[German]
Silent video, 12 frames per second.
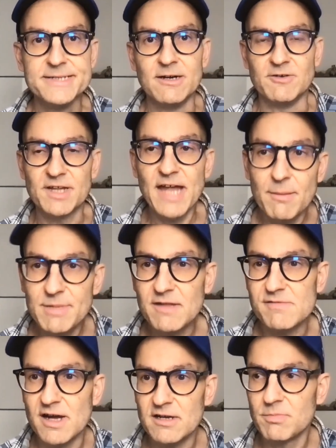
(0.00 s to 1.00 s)
Und hat Armin
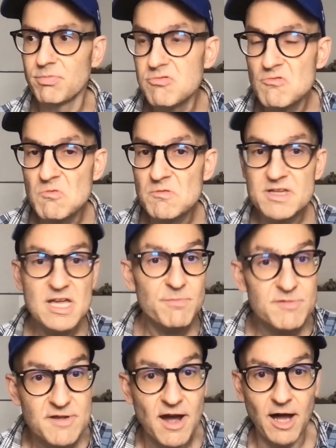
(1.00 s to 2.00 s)
gesagt, puh, die
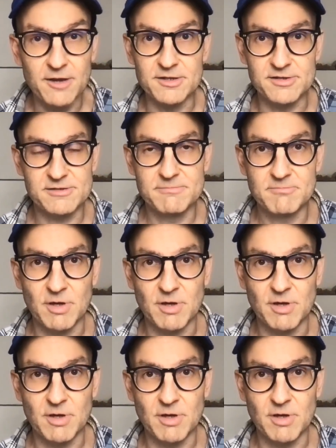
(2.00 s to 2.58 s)
gibt's gar nicht.